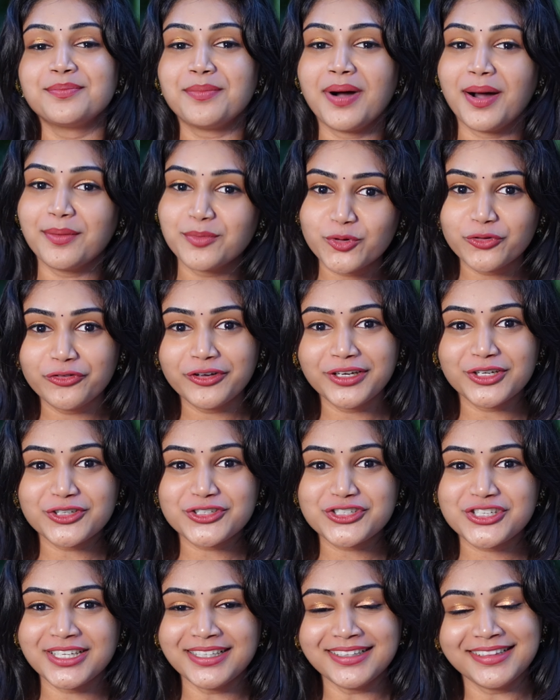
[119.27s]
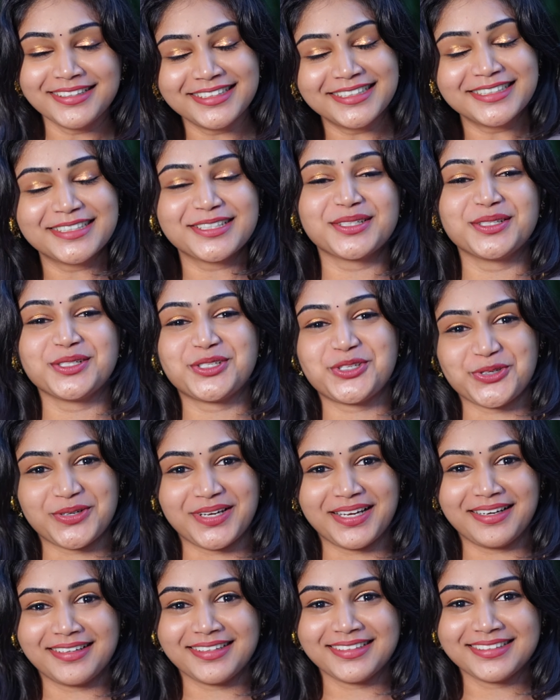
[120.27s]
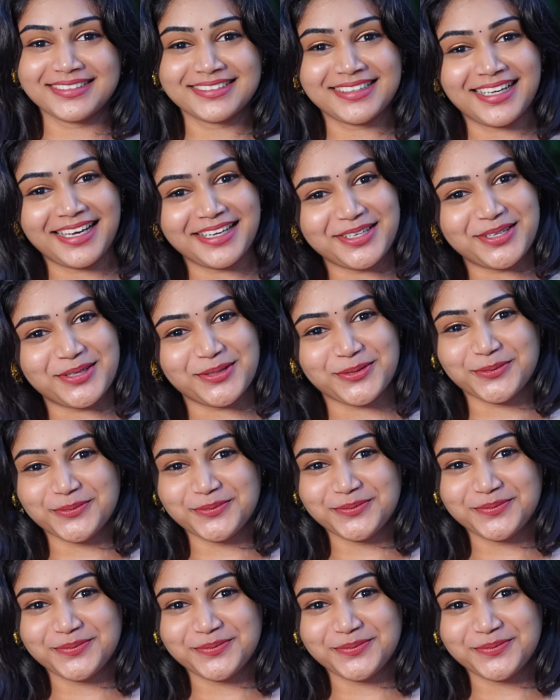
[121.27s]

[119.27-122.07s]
మా మూవీని వచ్చి థియేటర్లో చూడండి థ్యాంక్ యూ